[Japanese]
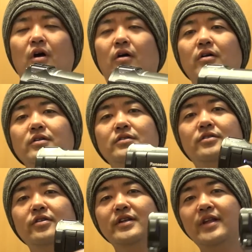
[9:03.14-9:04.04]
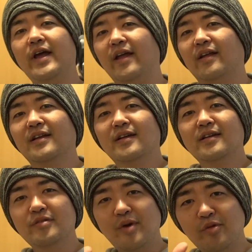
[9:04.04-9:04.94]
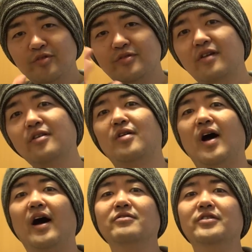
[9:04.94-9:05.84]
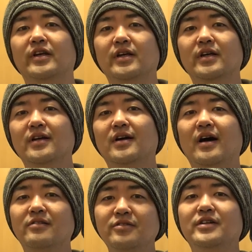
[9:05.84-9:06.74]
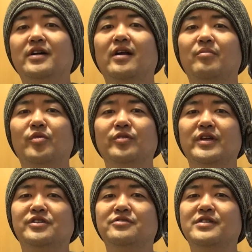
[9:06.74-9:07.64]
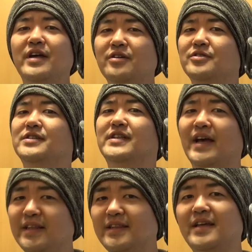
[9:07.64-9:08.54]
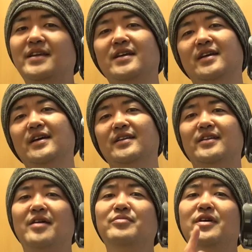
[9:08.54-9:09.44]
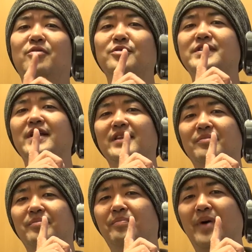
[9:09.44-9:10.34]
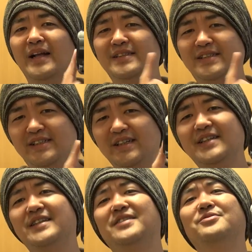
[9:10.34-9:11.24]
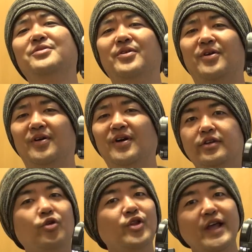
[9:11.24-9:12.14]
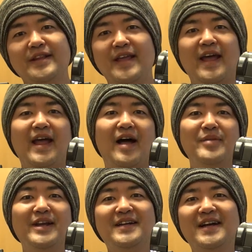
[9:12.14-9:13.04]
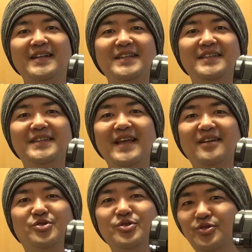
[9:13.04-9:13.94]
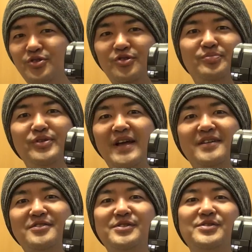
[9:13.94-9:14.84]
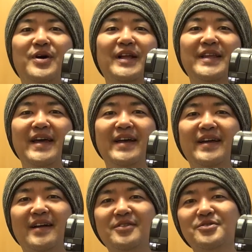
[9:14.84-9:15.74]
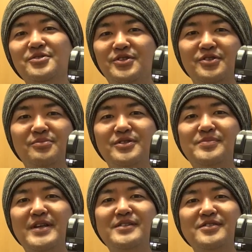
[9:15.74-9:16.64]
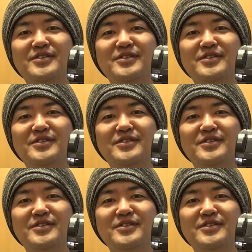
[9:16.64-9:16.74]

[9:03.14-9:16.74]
本当にね、今も言ったけど軽い。軽いからもうね、取材用に最適。で、手ぶれ補正ね、バッチリ効くのよ。で、去年ね、アメリカに行って、Google プレックスとかね、あと YouTube スペース、